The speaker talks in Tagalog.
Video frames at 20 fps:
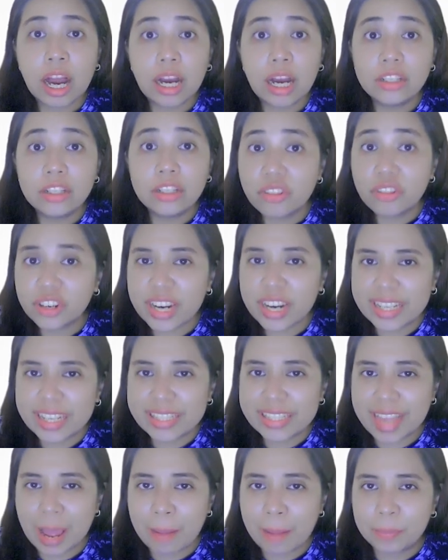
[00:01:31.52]
Another
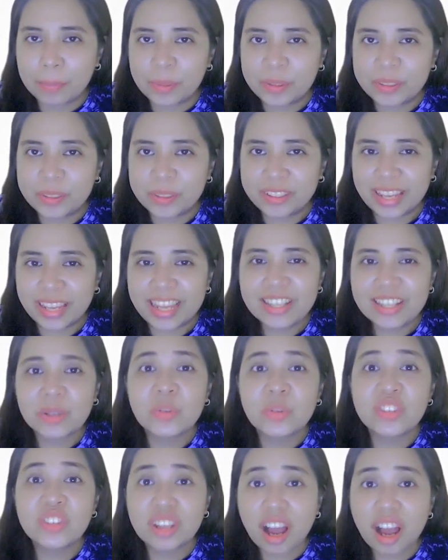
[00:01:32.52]
example. Okay, so
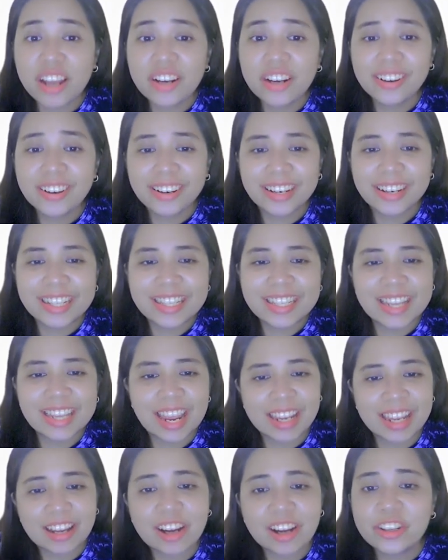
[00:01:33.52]
John earns
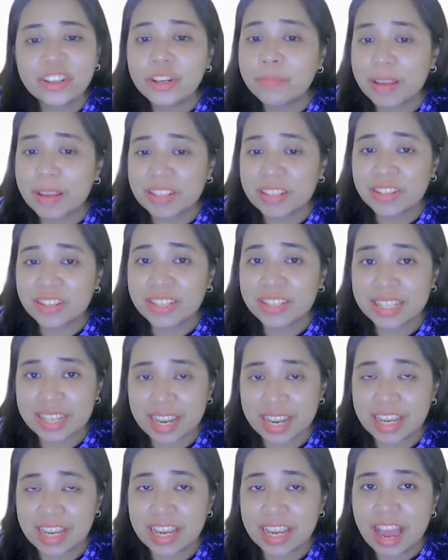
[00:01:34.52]
800 pesos a
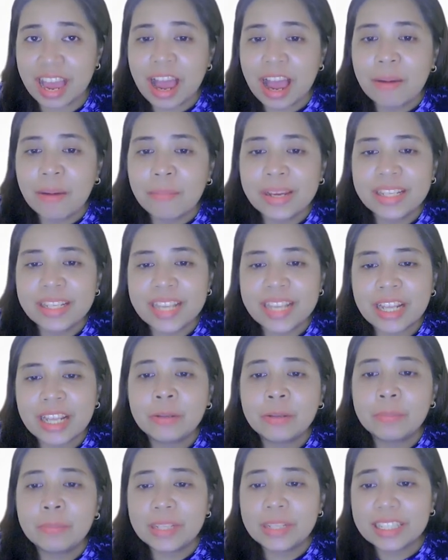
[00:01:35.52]
day by
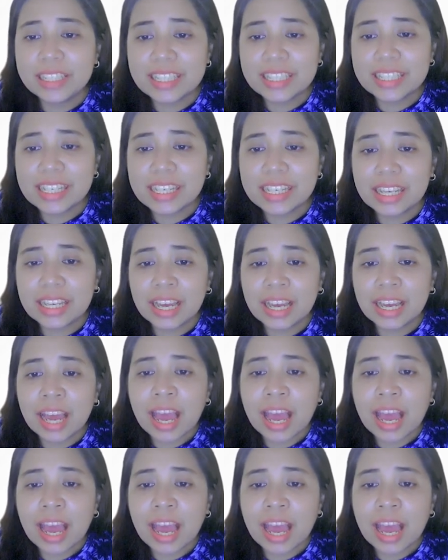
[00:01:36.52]
selling milk tea.